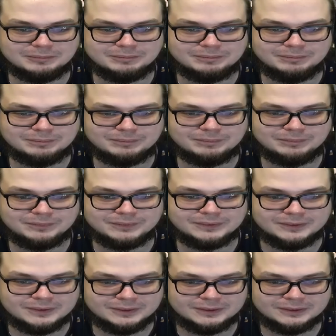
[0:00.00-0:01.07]
А.
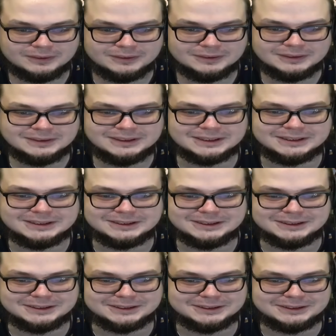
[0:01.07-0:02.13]
Тихо, тихо, тихо,
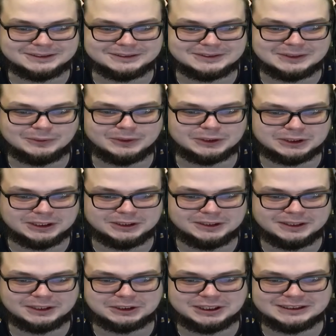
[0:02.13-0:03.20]
тихо, тихо. Все равно решает...
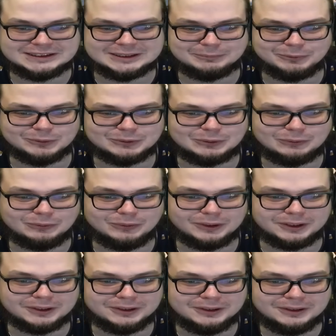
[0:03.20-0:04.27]
решаться-то будет
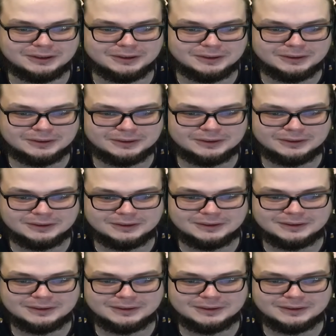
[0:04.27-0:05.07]
другое. Блин, прямо над головой.